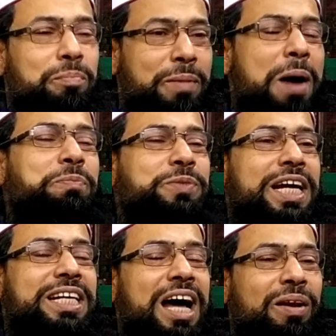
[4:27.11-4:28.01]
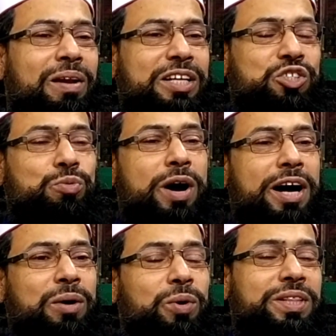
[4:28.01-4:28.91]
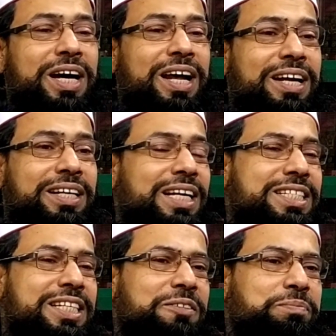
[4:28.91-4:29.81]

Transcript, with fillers: মাপ চাই আল্লাহ সুবাহান ওয়া তালার কাছে